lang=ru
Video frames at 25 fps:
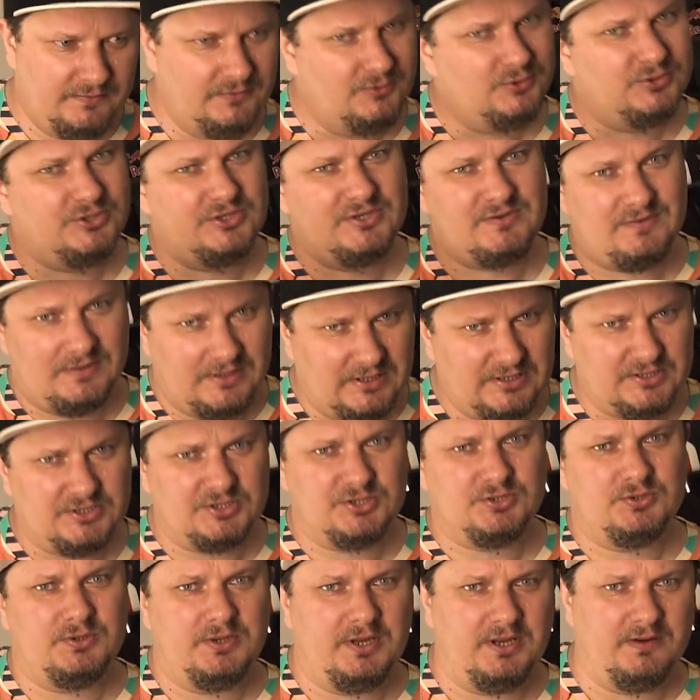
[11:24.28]
вы уж извините,
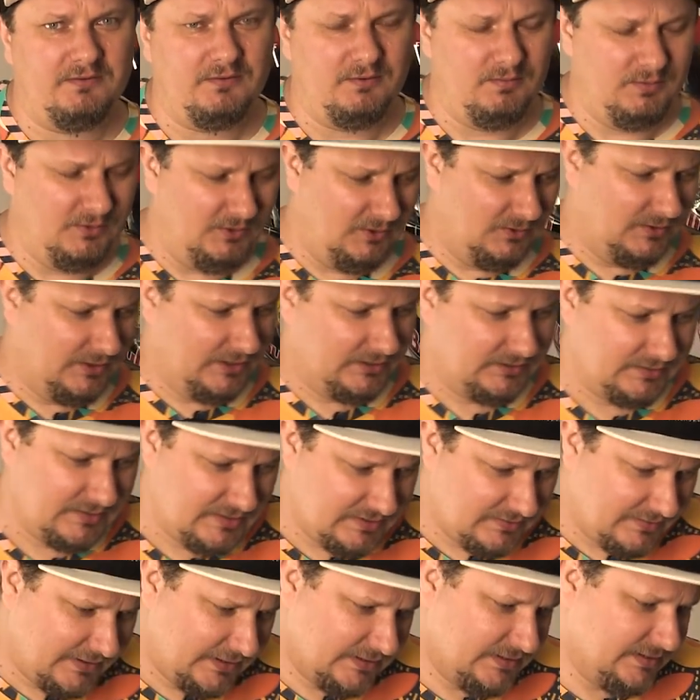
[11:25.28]
что я его буду так
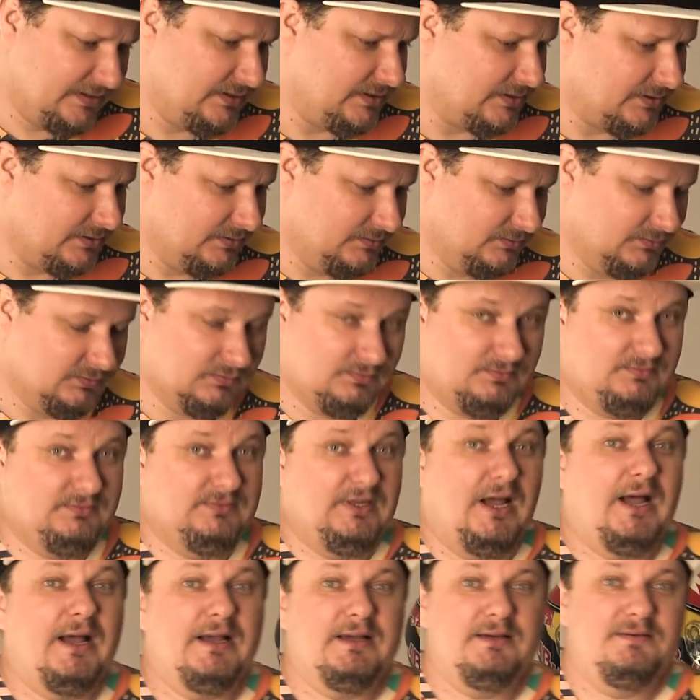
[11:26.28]
называть, э, ну
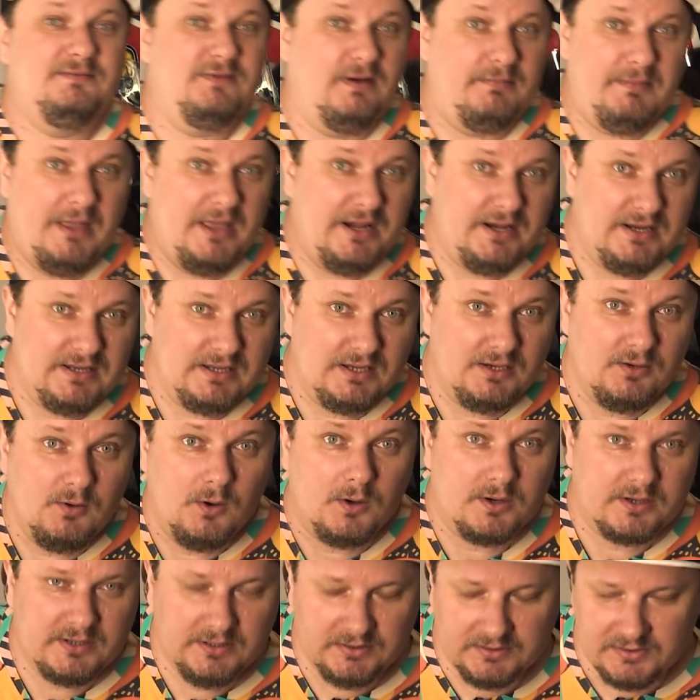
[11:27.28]
так в Америке
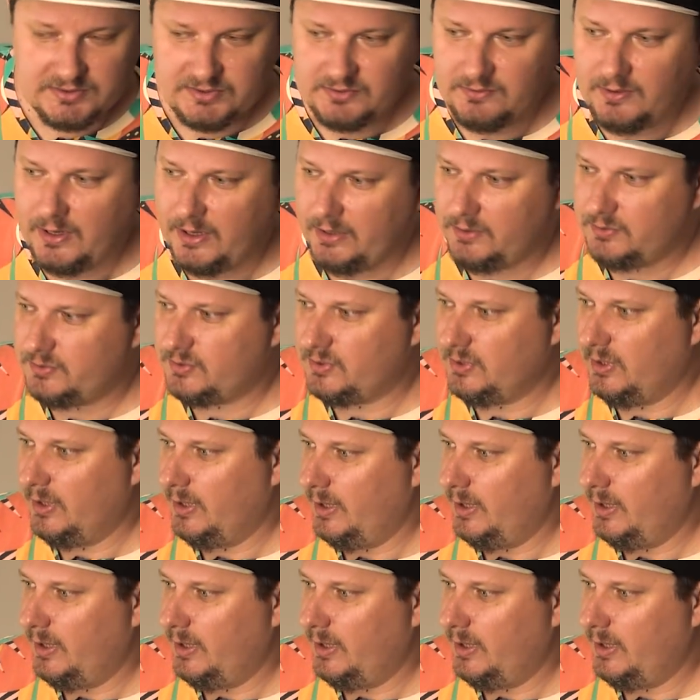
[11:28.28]
горки называются